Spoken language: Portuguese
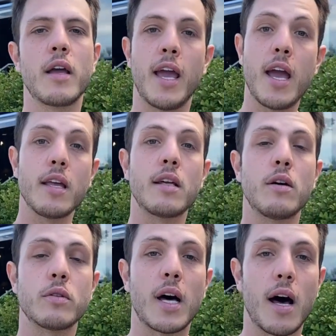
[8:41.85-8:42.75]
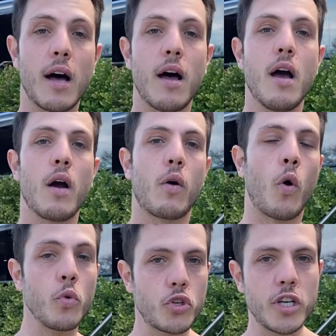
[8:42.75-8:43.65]
Quem ainda não está
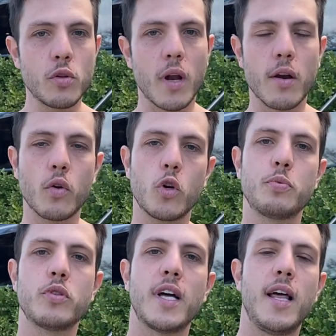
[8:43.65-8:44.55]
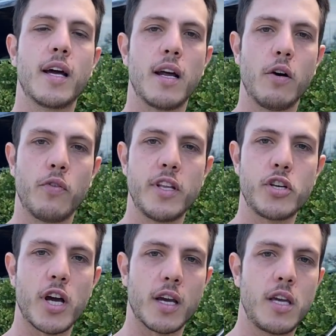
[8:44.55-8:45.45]
contido lá no grupo do Telegram. Eu vou
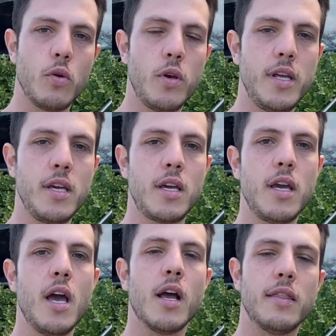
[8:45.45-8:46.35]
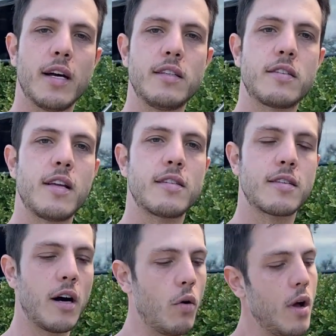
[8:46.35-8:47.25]
deixar aqui o link na
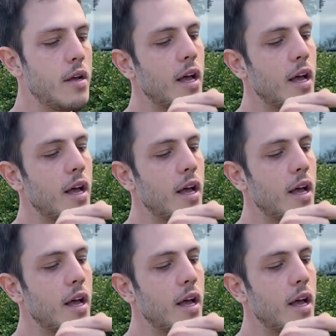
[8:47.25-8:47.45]
descrição.